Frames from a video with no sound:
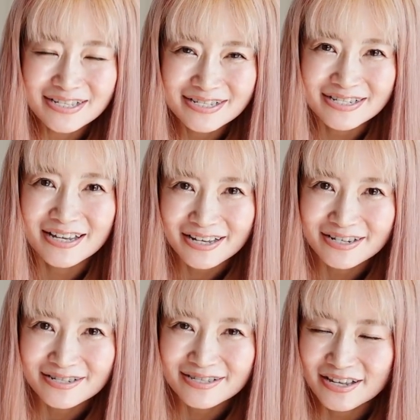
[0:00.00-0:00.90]
外しでき
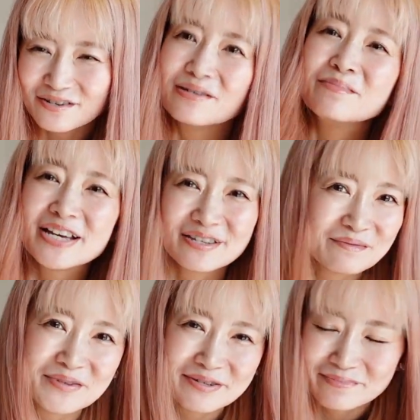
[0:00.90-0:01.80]
るっていう意味だと
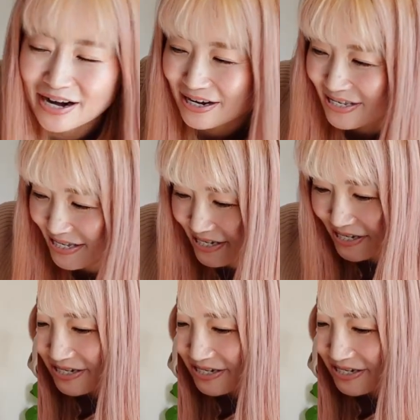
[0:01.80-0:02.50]
思います。